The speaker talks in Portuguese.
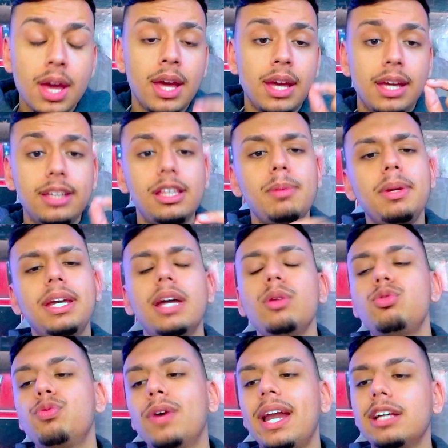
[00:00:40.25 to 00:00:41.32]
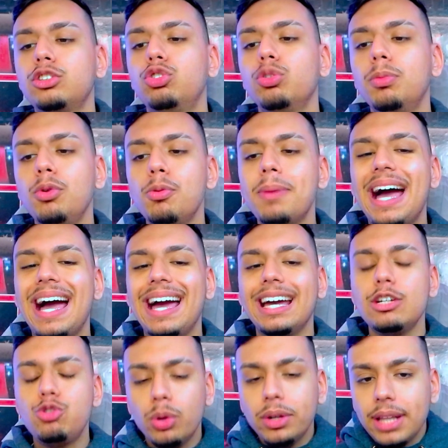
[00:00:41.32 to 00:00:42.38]
e também quero te falar sobre uma
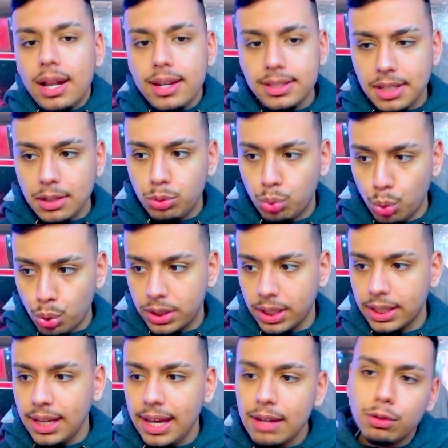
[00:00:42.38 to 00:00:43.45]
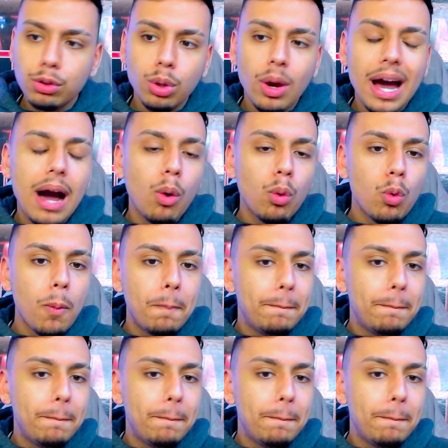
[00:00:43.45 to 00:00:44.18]
jornalista turca que revelou algo